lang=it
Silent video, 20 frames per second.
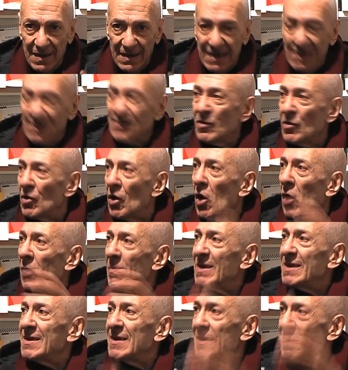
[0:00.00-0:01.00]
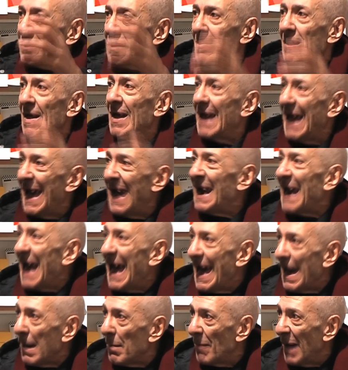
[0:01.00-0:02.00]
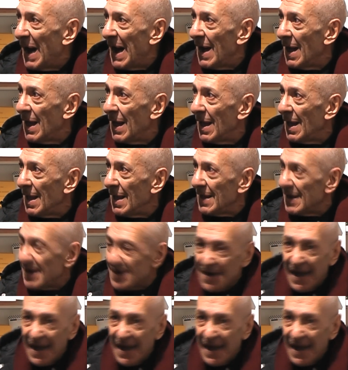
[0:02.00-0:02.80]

che sono robe sì, cioè, è l'erba,